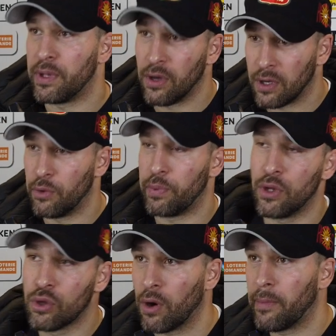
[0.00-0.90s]
depuis 2
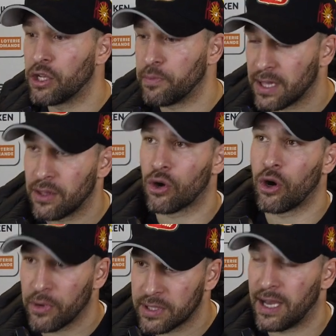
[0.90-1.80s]
depuis deux trois matchs. Maintenant, on
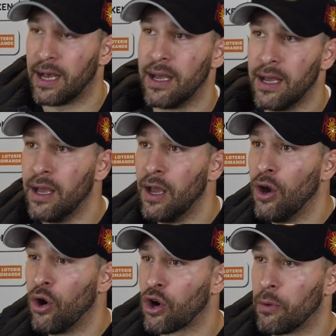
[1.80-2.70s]
commence à
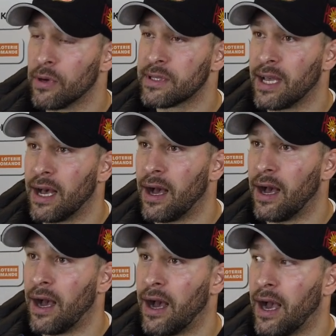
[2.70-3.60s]
on commence
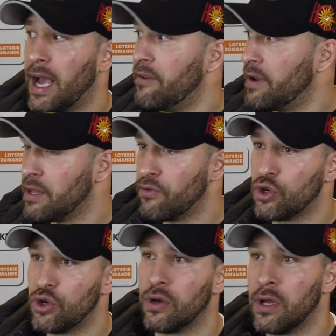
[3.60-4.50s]
à, élever le
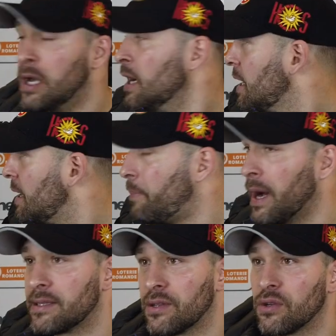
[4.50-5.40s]
niveau de jeu. Les
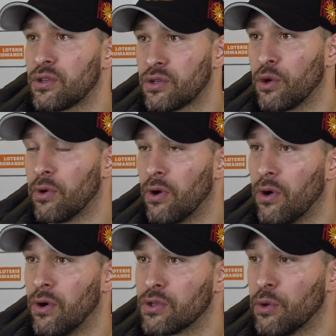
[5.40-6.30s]
passes
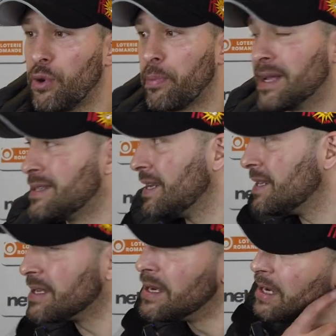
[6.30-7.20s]
sont, sont, plus
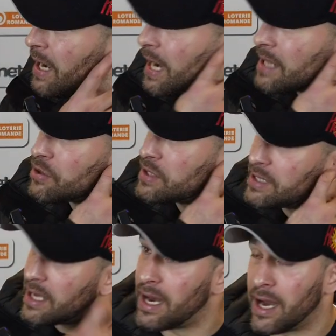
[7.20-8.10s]
précises et
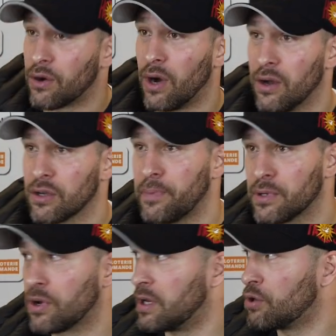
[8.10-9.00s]
l'intensité est là, Alors, je
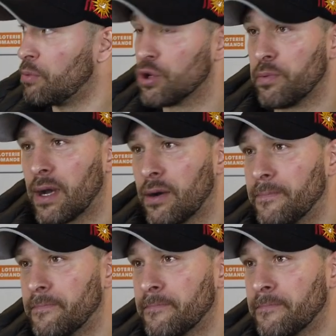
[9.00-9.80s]
pense qu'on est sur le bon chemin,